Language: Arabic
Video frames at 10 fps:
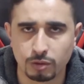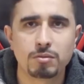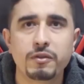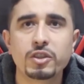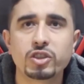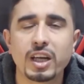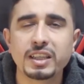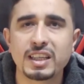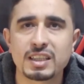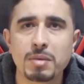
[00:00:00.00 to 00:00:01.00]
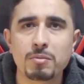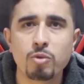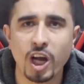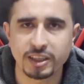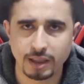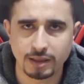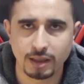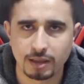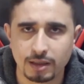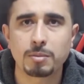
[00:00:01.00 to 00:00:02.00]
ما فيش أي أسباب محددة
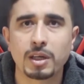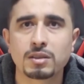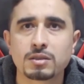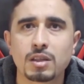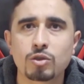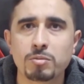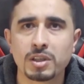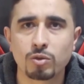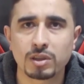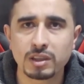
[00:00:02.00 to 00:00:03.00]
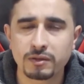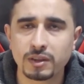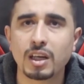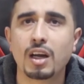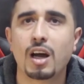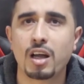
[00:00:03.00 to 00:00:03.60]
طبعا طرده من الوظيفة